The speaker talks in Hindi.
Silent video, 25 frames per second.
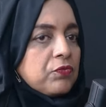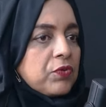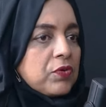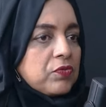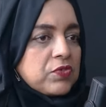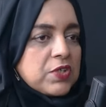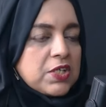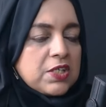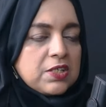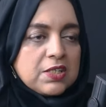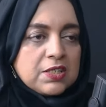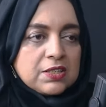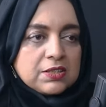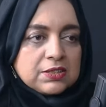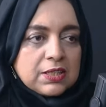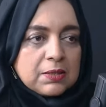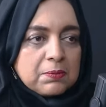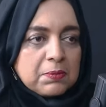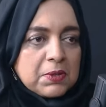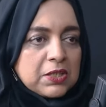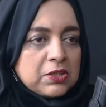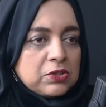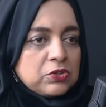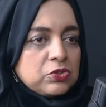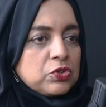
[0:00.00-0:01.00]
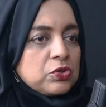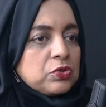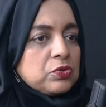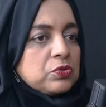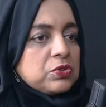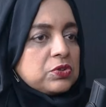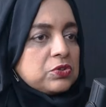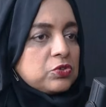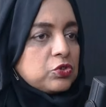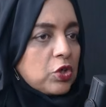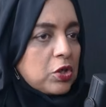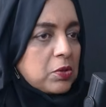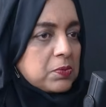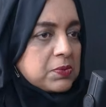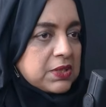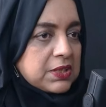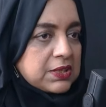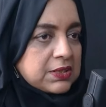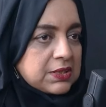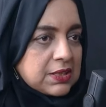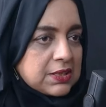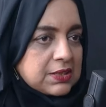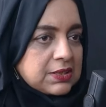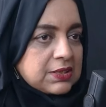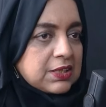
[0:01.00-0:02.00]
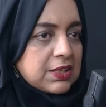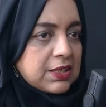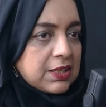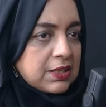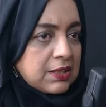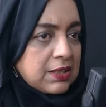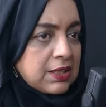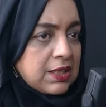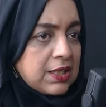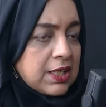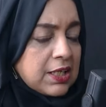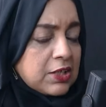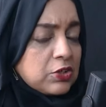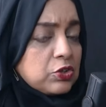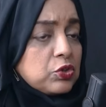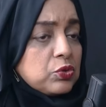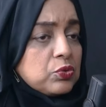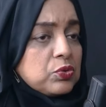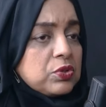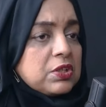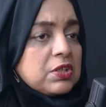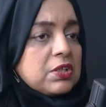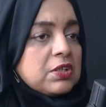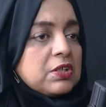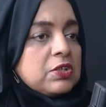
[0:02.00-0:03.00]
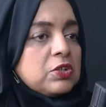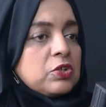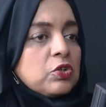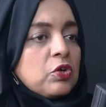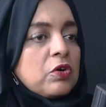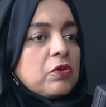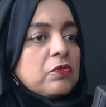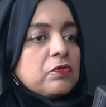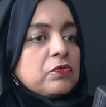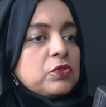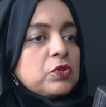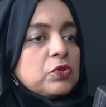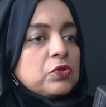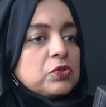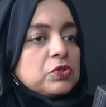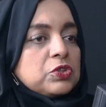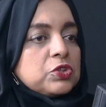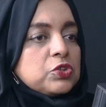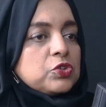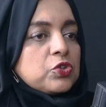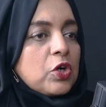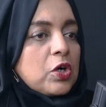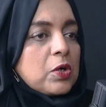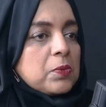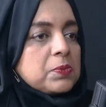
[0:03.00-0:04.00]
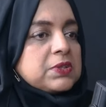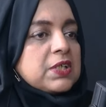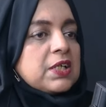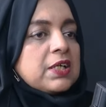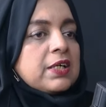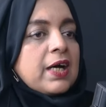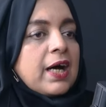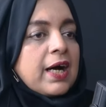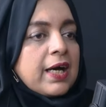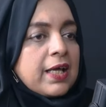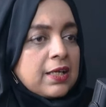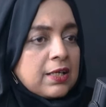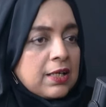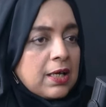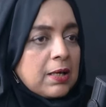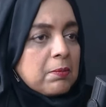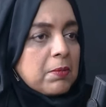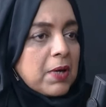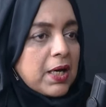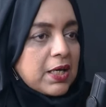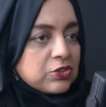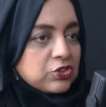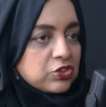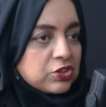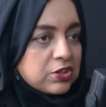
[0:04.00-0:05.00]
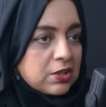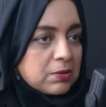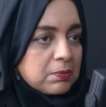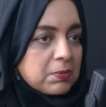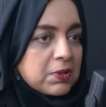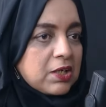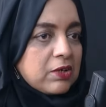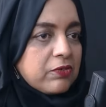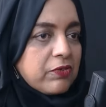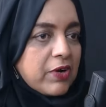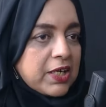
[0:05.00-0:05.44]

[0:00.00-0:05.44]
फिफ्टीन ईयर्स के बाद जो जॉब्स एग्जिस्ट करनी है टू थर्ड ऑफ दोज जॉब्स आर अन इमेजिनेबल